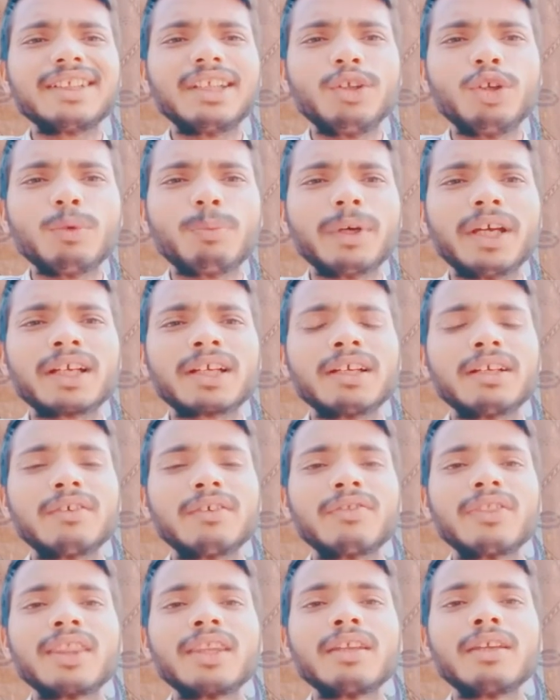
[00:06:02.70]
नहीं हो पाएगा
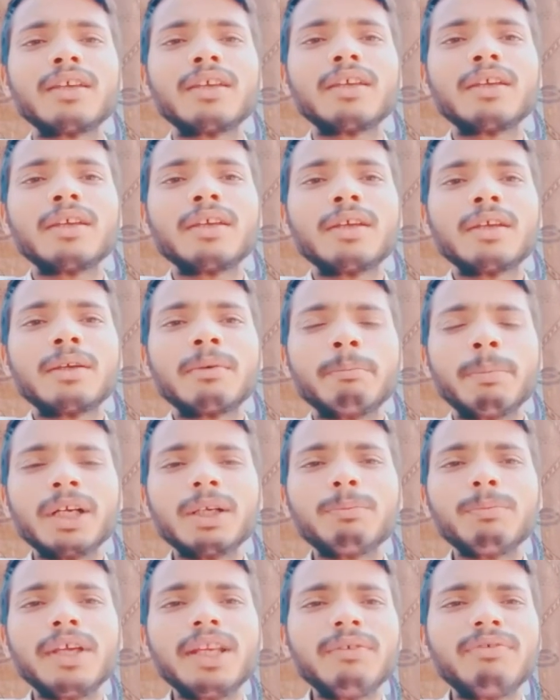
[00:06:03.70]

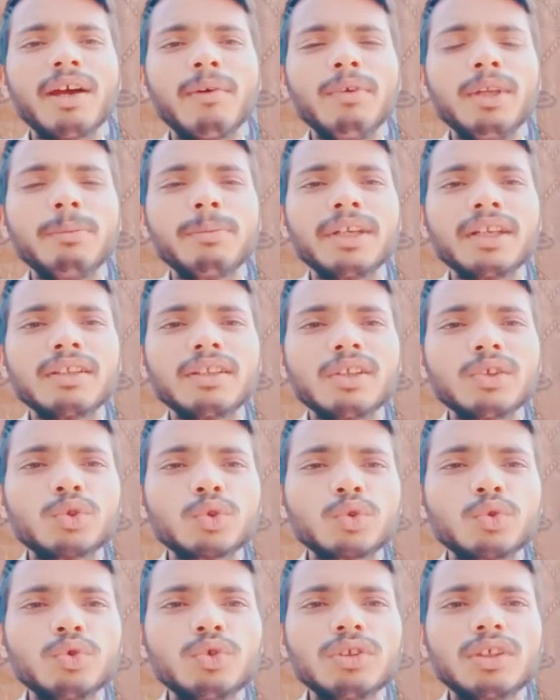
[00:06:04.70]
बट मेरी फैमिली मेरे अंदर
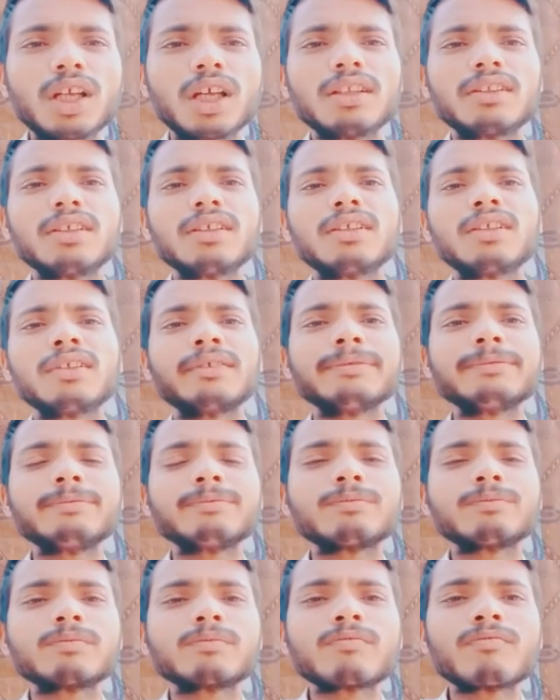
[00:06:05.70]
जुनून डालती थी
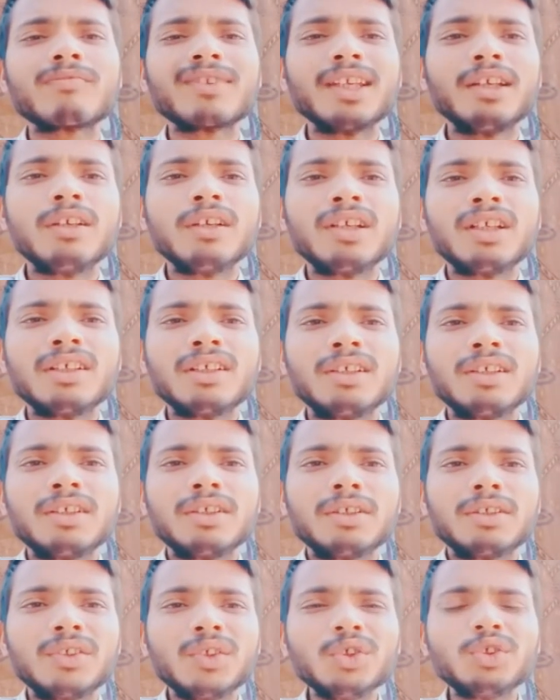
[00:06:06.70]

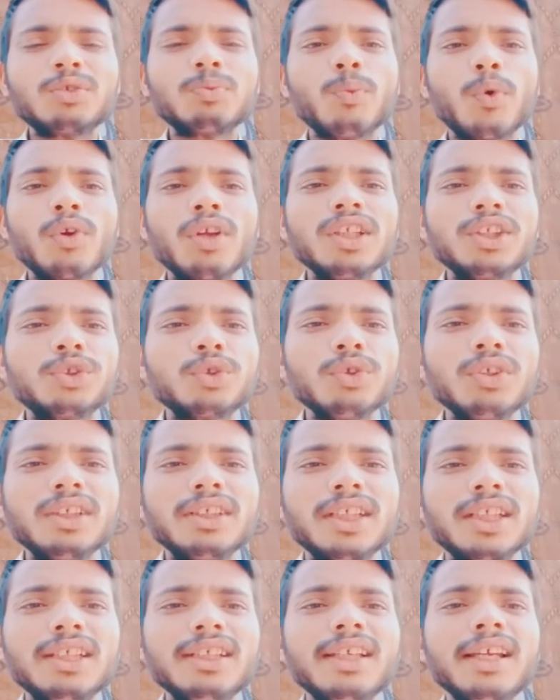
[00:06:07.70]
दोस्त मॉरल स्टोरी
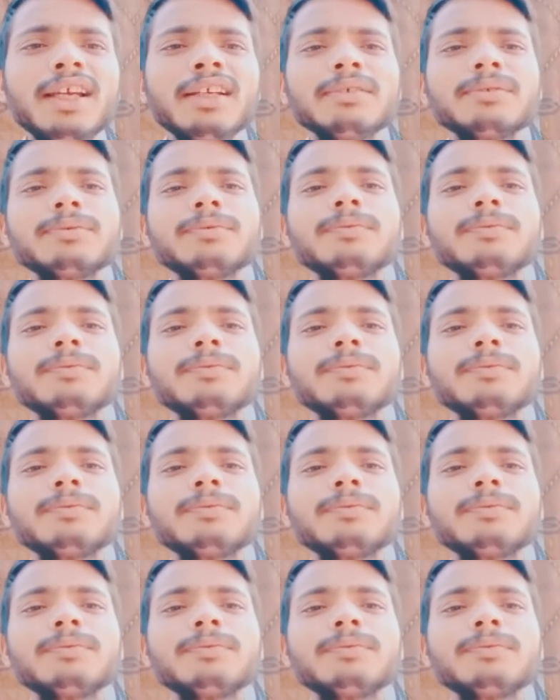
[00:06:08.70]
यही है